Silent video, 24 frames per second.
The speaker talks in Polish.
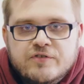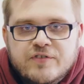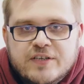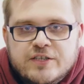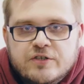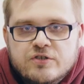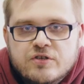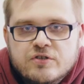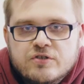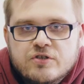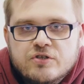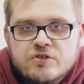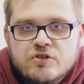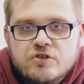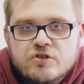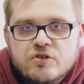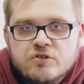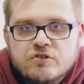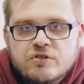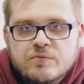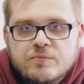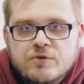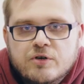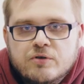W
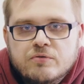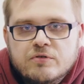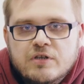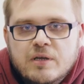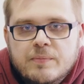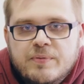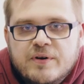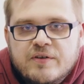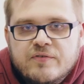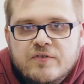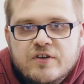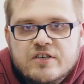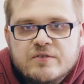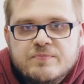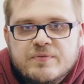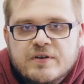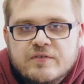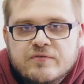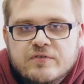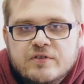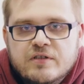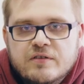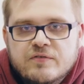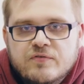2010 roku dla Prawa i
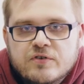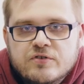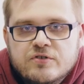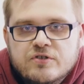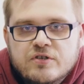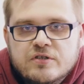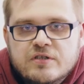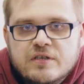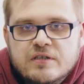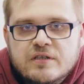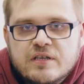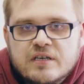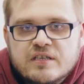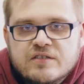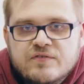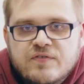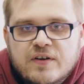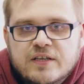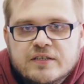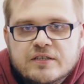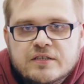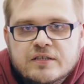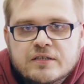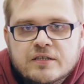Sprawiedliwości ten tak
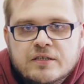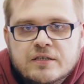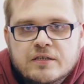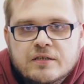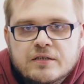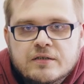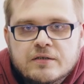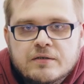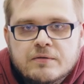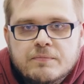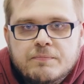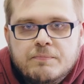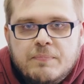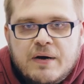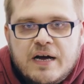zwany y,